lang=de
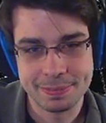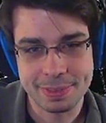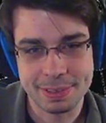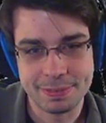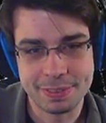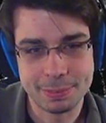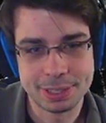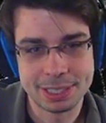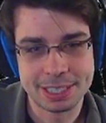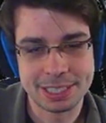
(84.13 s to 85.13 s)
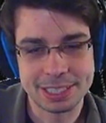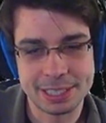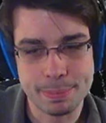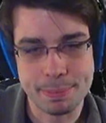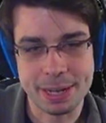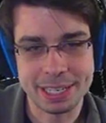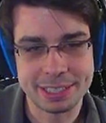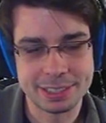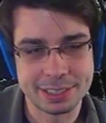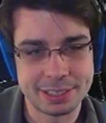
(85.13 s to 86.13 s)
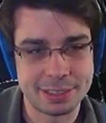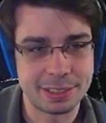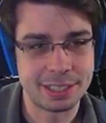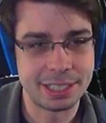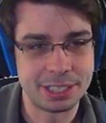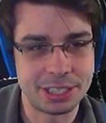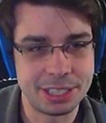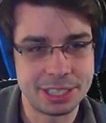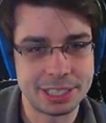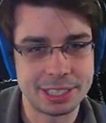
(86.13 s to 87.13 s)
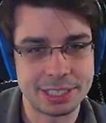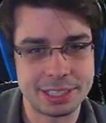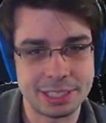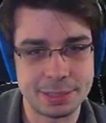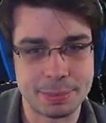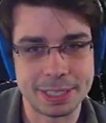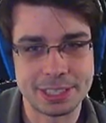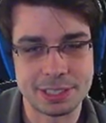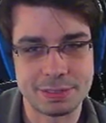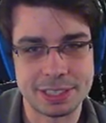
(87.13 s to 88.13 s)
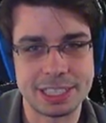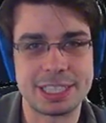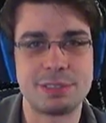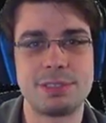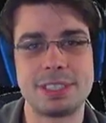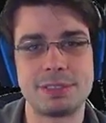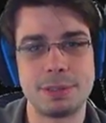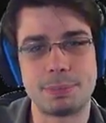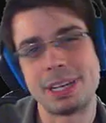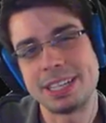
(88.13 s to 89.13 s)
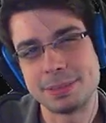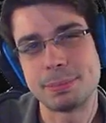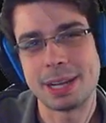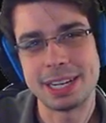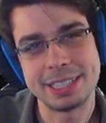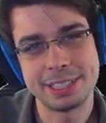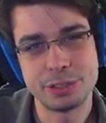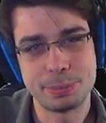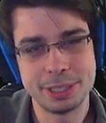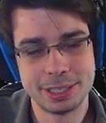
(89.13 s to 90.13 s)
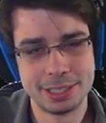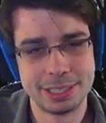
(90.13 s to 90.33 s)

Wir haben uns beide entschieden, gemeinschaftlich dafür, dass wir beide einen Paladin spielen.